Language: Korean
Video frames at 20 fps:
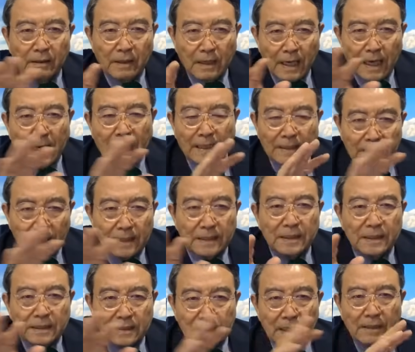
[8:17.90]
아량
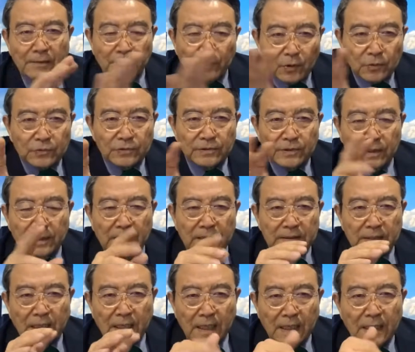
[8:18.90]
있게 모든 걸
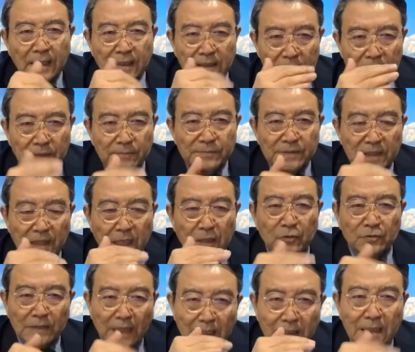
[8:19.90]
갖다가
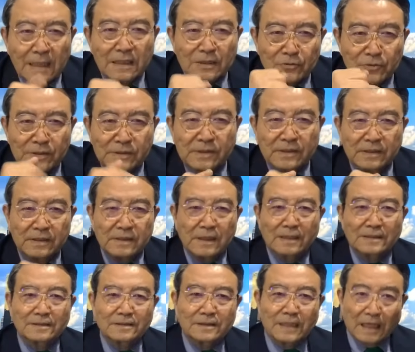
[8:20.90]
협력하고 나라를 위해서
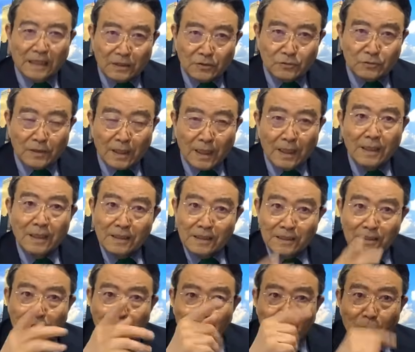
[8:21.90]
일하는 당이구나.
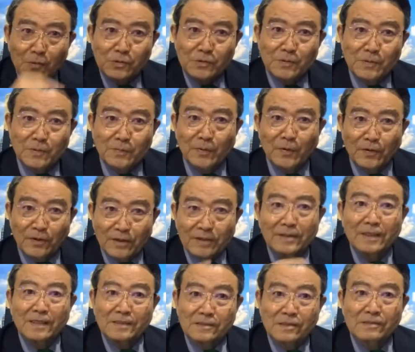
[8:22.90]
이런 모습을 보여야
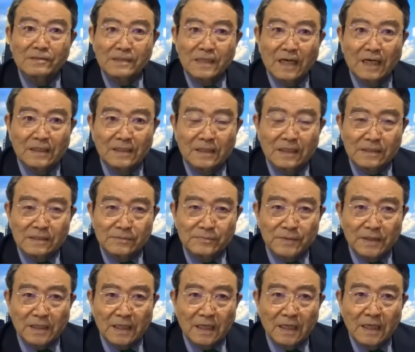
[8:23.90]
그게 정상
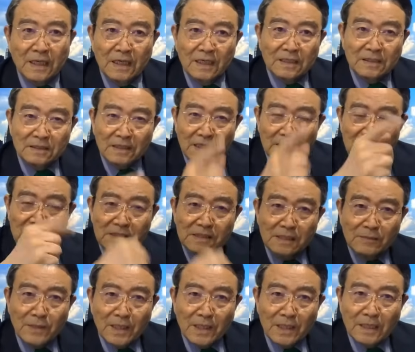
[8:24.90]
아니겠습니까? 근데
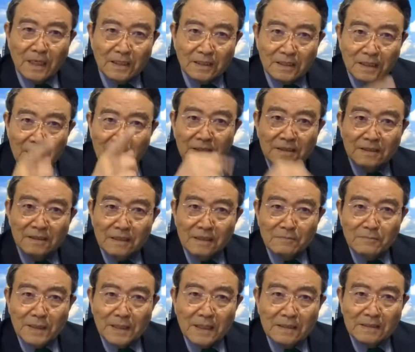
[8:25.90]
이재명이가 그럴
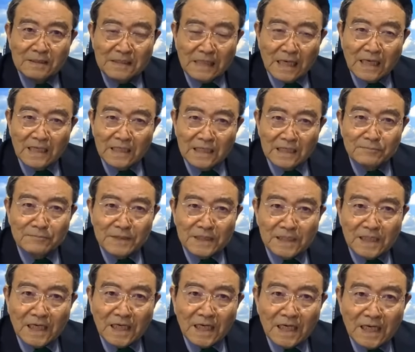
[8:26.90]
만한
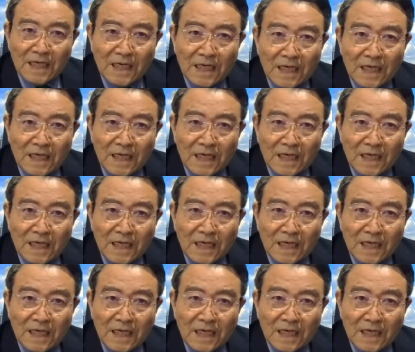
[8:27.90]
자입니까?